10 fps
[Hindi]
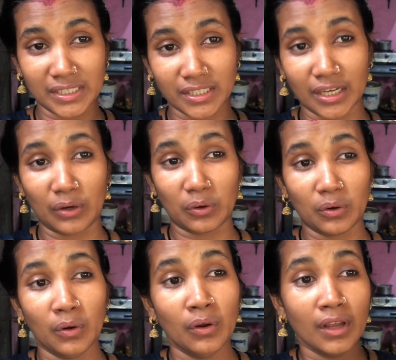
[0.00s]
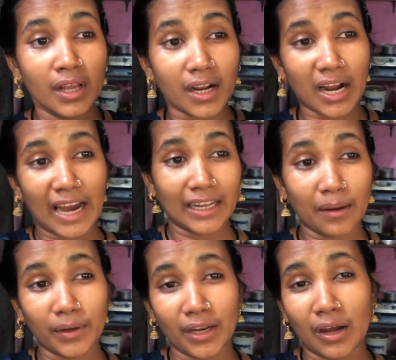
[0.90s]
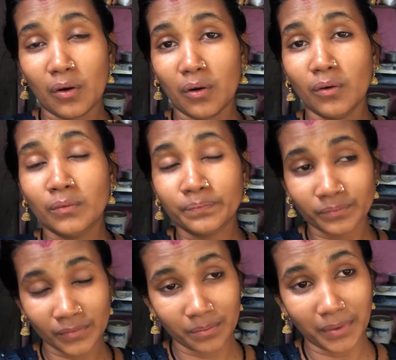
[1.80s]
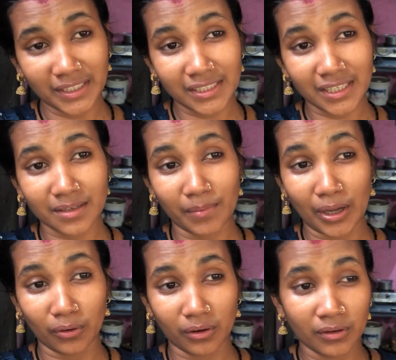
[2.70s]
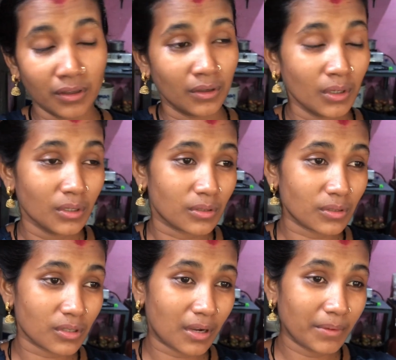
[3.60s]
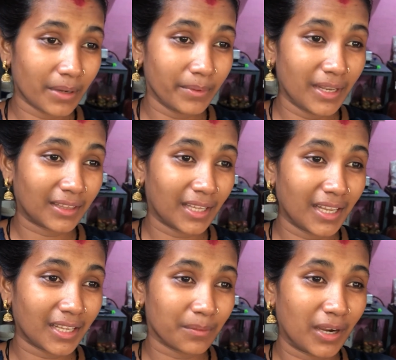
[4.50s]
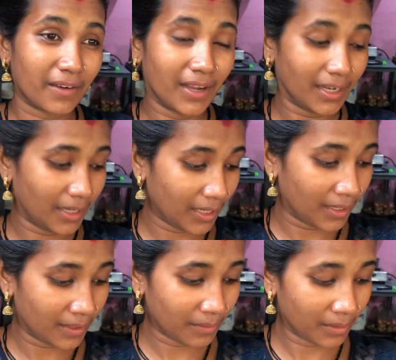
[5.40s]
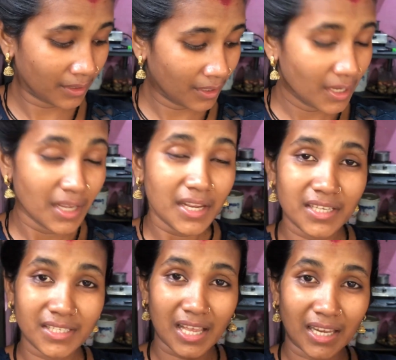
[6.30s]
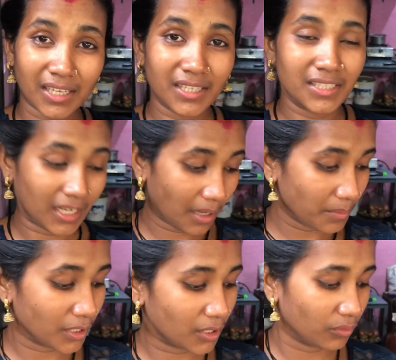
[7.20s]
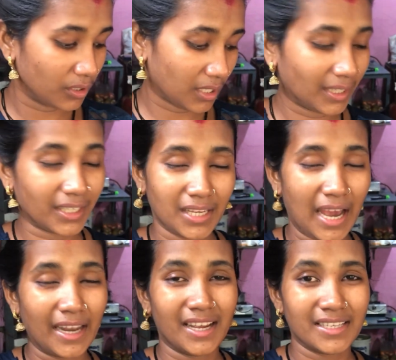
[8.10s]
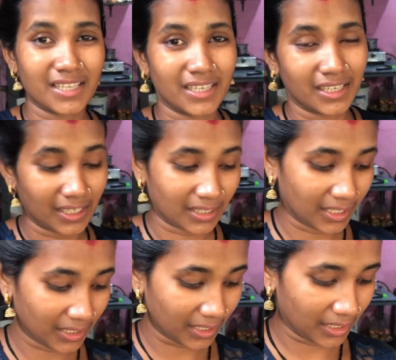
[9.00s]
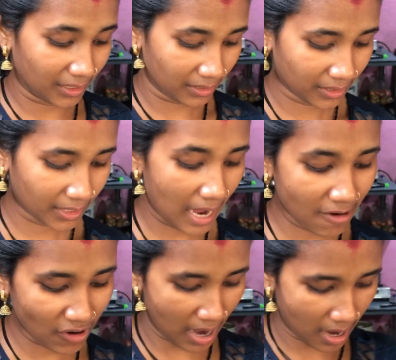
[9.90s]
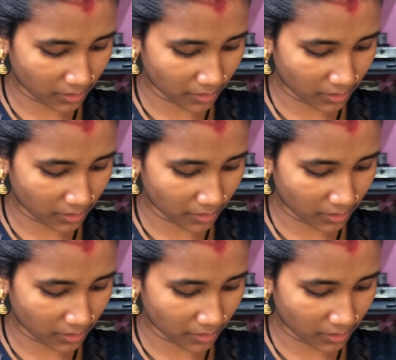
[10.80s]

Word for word: पीस करो खाना बनाओ बच्चा संभालो दोस्तों कभी कभी लगता है ना कि भगवान ने इंसान का जन्म ही क्यों दिया देखिए अरे ऐसे ही करते हैं देखिए क्या होगा